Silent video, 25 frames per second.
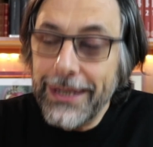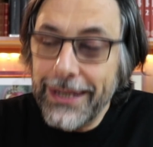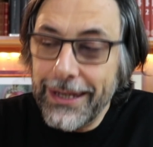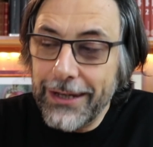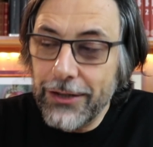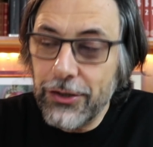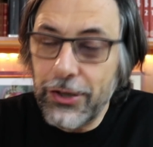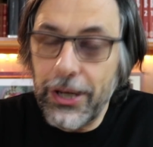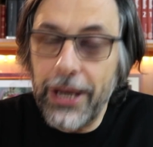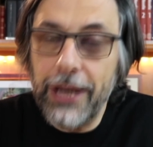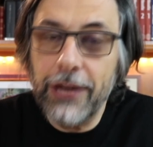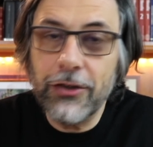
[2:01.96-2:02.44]

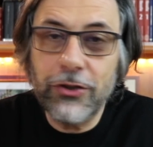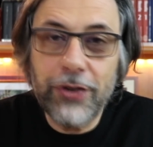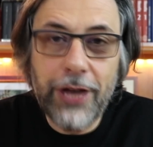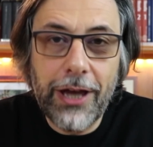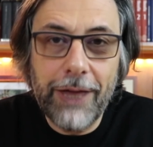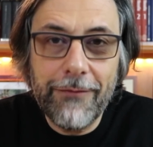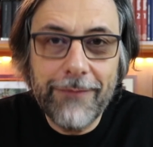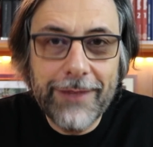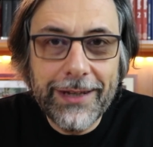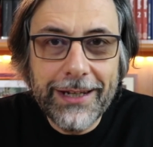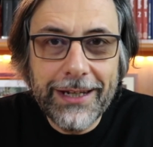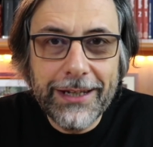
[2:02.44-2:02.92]
c'è
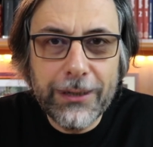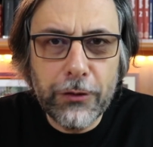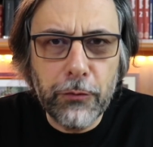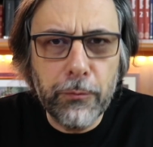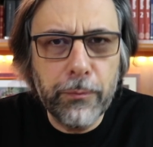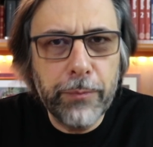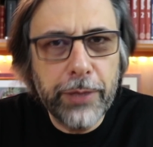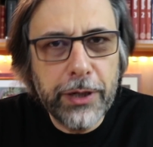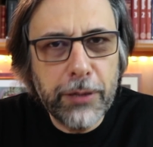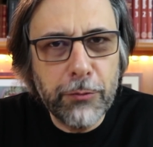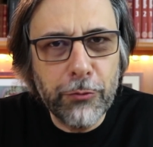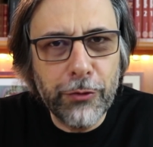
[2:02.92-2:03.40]
già, vedete,
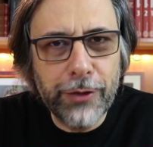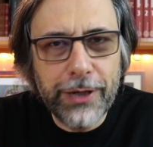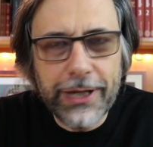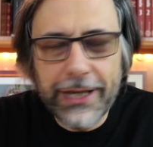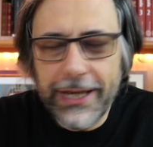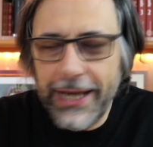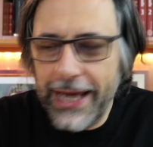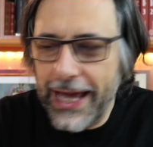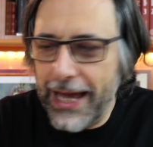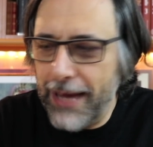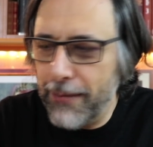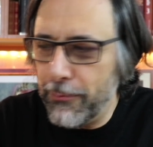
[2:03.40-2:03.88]
un primo
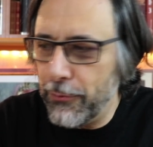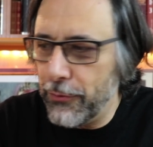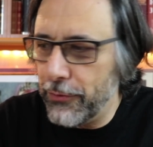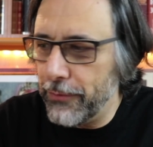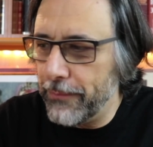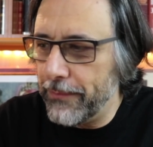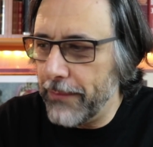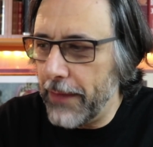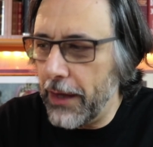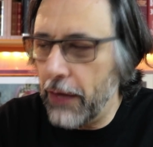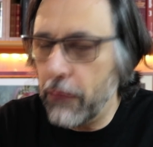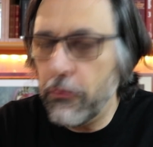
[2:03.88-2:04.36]

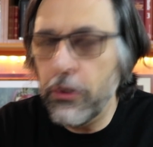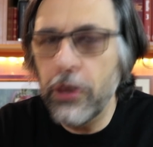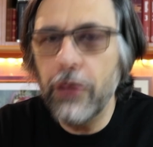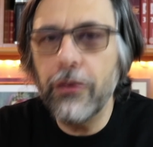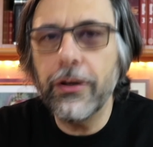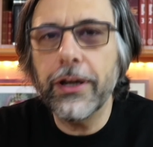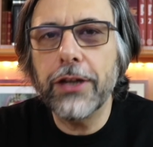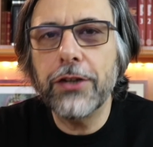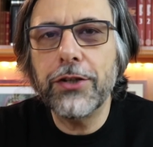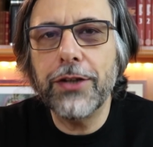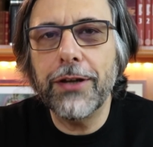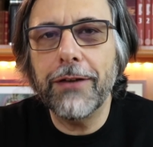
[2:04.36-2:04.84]
richiamo a quello
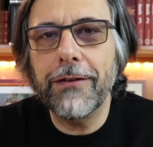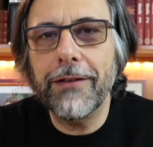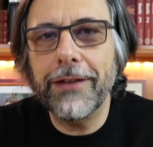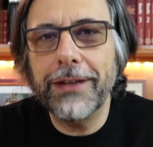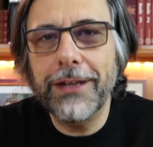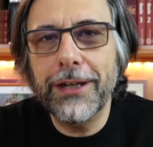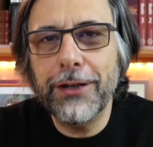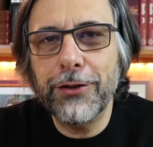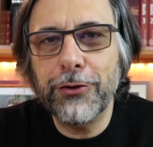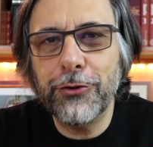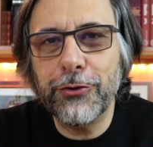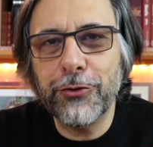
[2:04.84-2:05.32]
che ci aveva
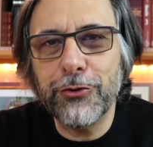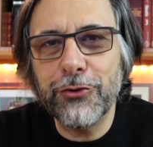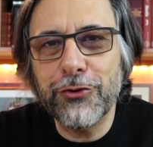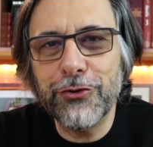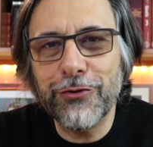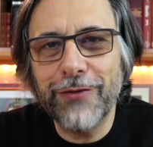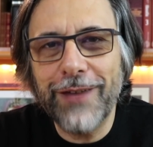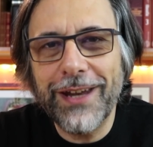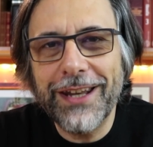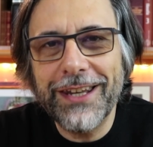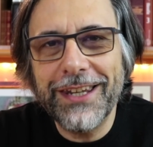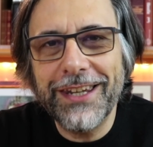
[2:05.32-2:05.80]
detto
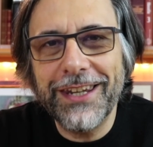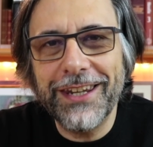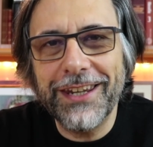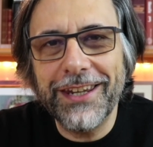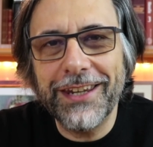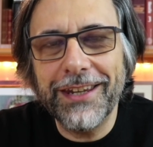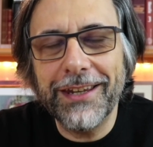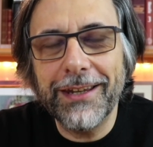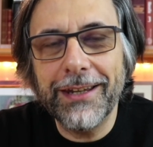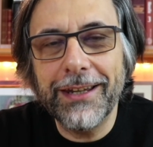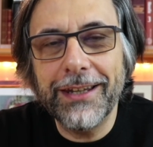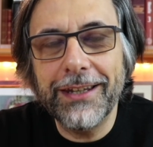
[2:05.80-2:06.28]

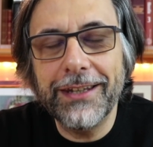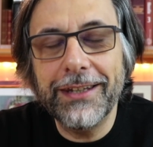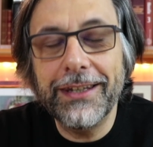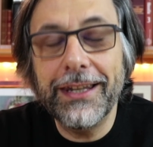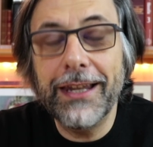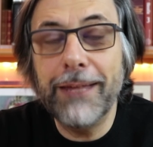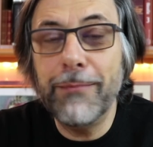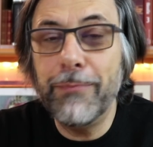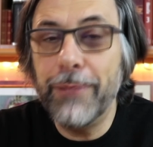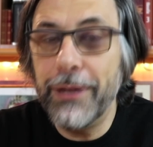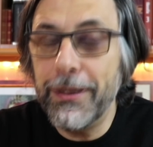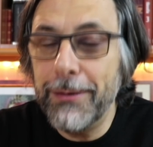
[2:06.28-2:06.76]
Giovanni
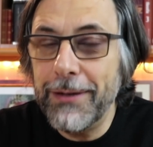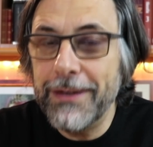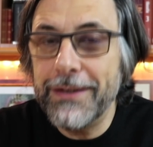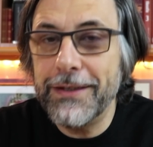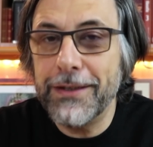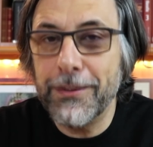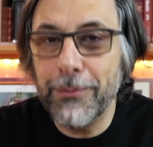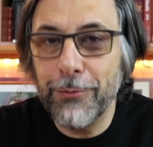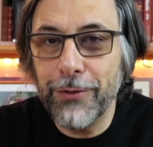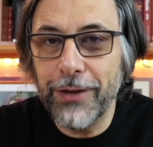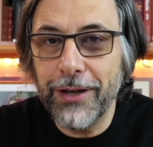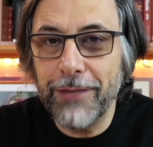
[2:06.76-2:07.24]
nel
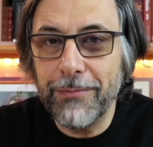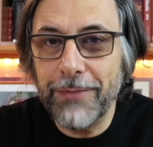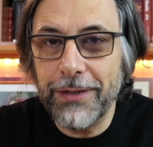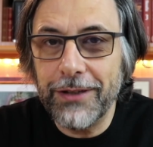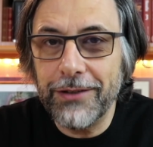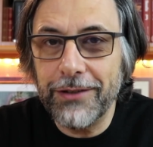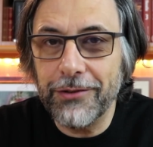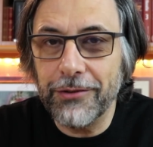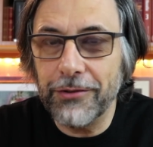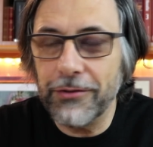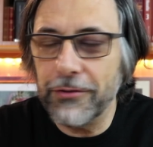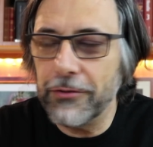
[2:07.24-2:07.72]
primissimo
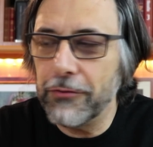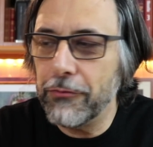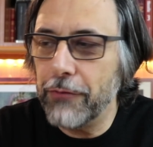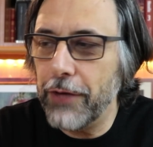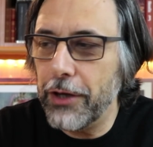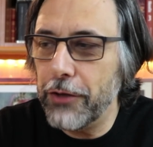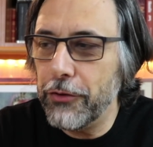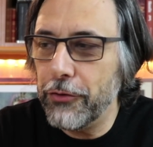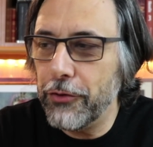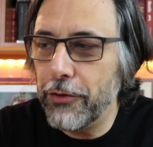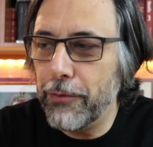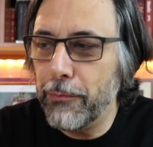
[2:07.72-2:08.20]
capitolo,
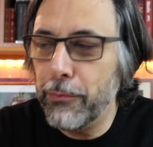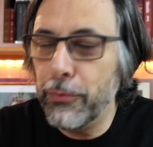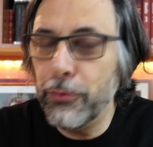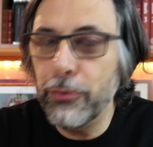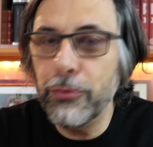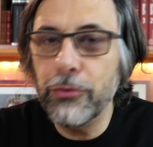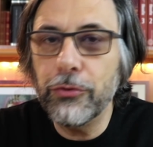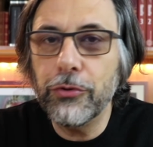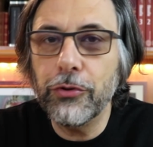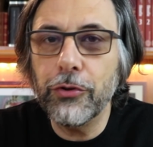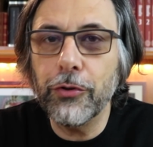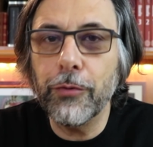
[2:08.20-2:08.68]
quando
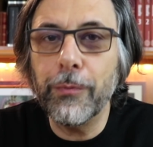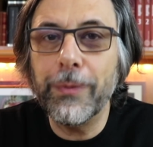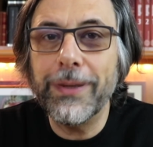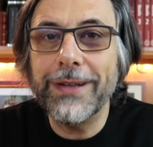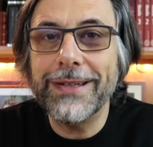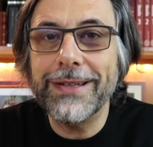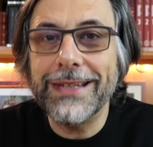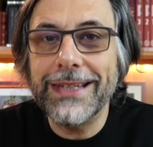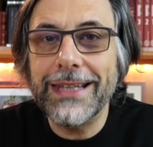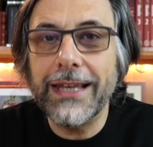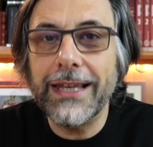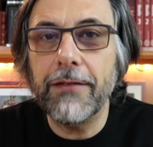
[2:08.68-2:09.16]
appunto
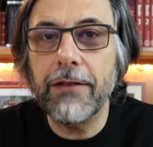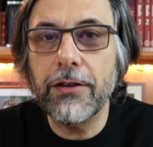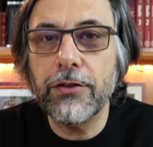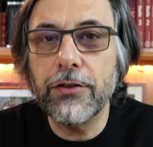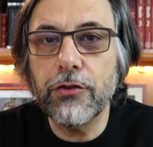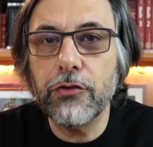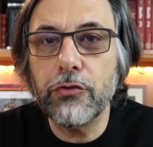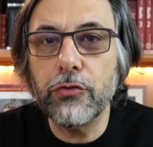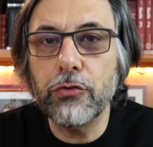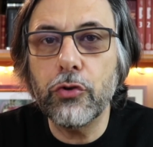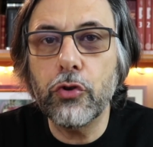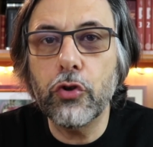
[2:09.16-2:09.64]
presentava
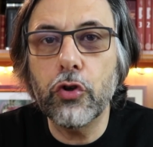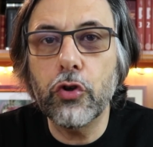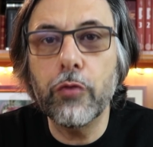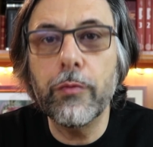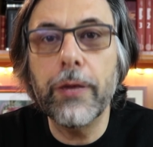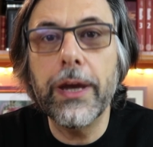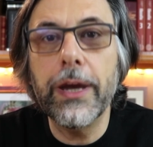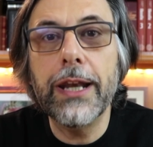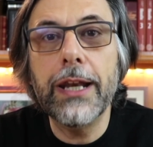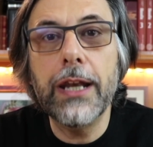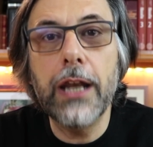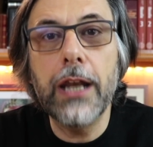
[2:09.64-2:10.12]
Gesù
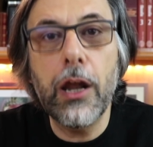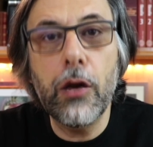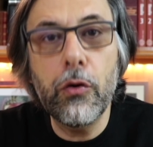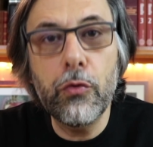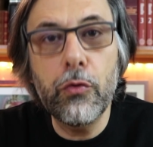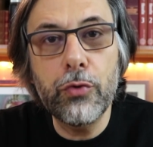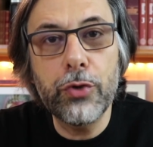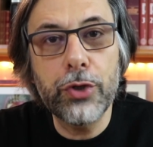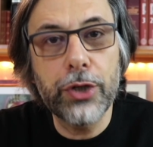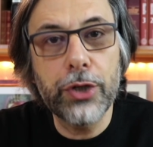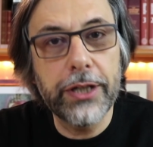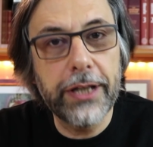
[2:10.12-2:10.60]
come la
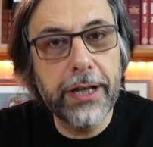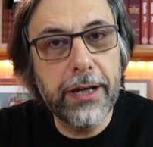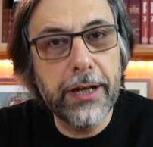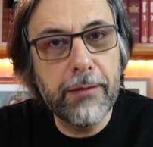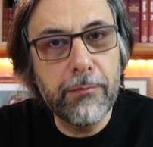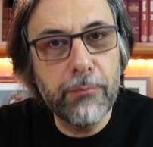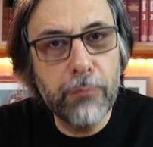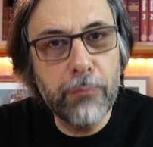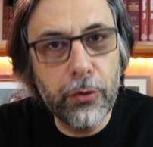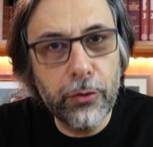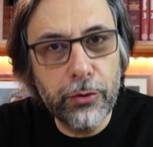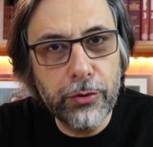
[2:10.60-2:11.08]
luce nel
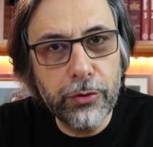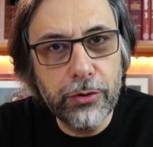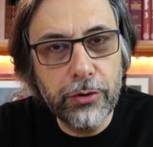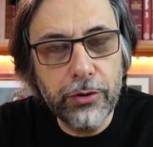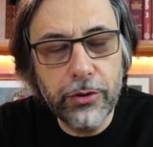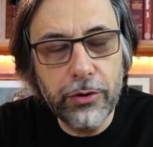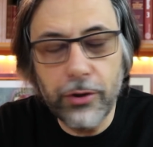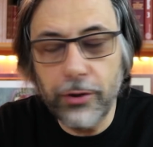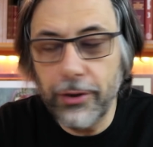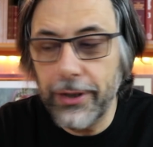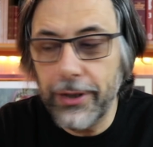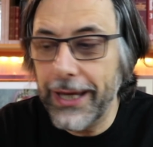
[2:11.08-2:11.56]

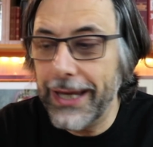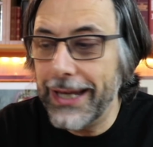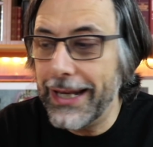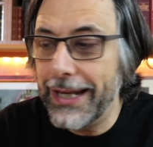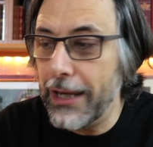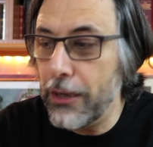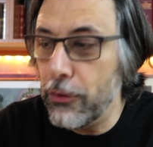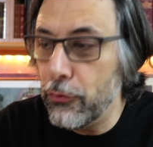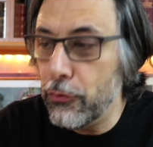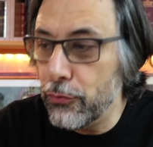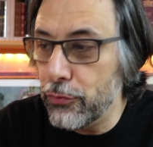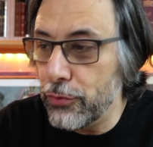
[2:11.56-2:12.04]
mondo e
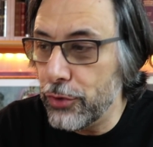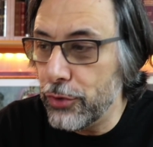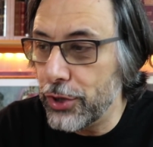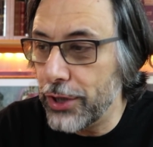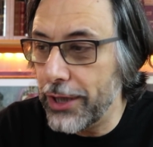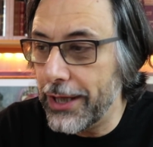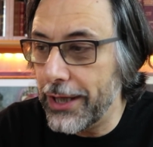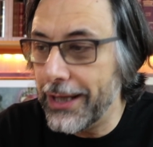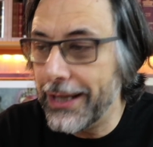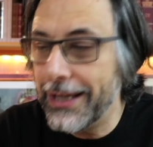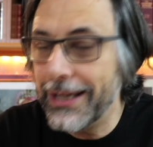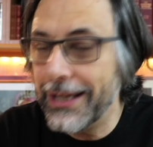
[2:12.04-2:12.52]
la
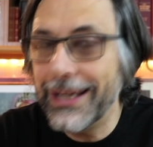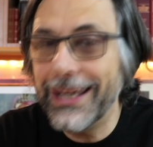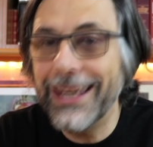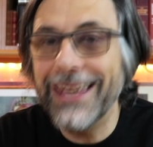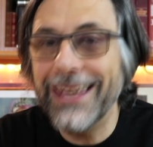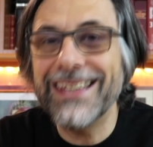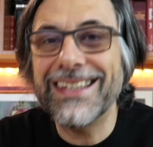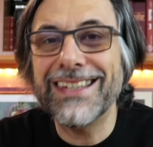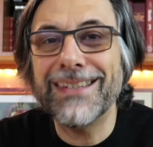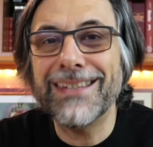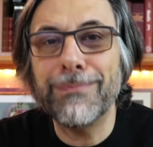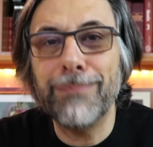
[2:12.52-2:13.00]
luce
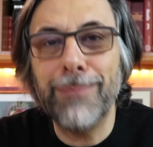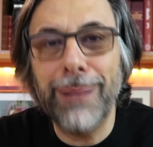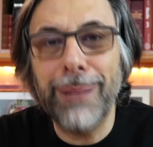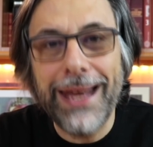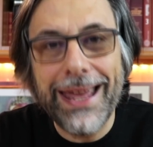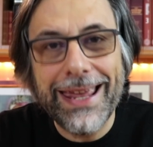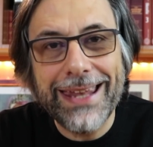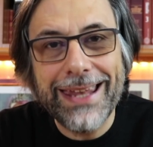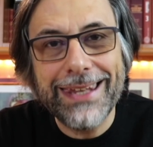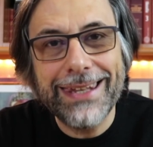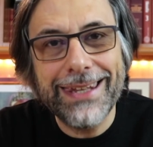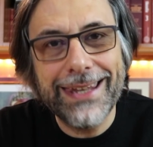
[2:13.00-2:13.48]
che
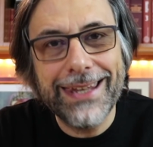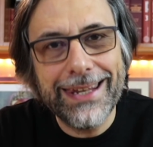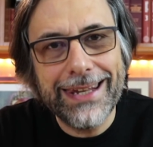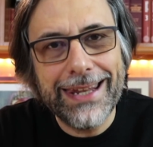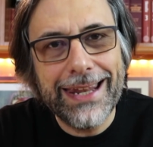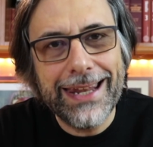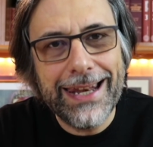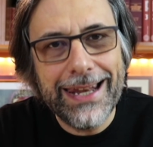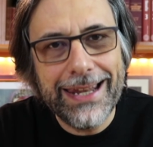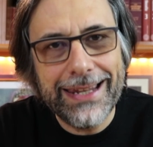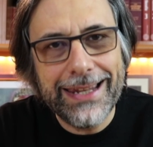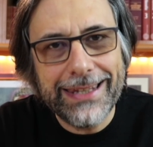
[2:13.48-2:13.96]
splende
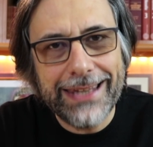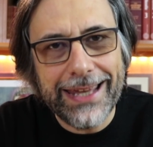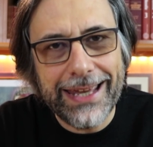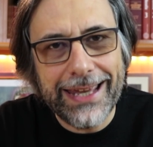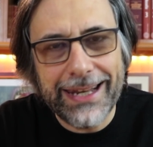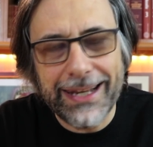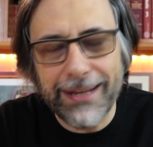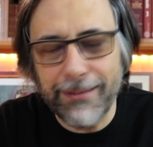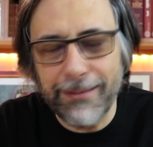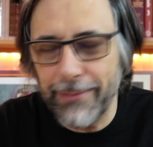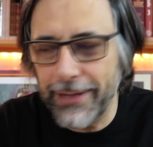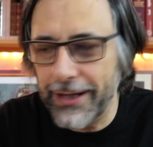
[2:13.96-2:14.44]
nelle
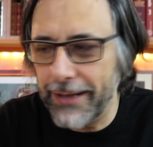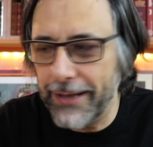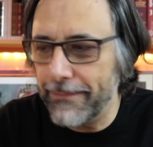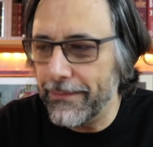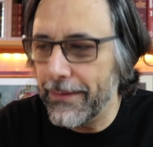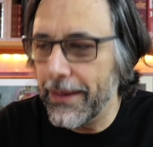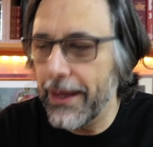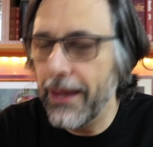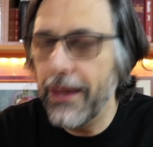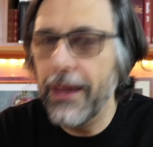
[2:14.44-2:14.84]
tenebre.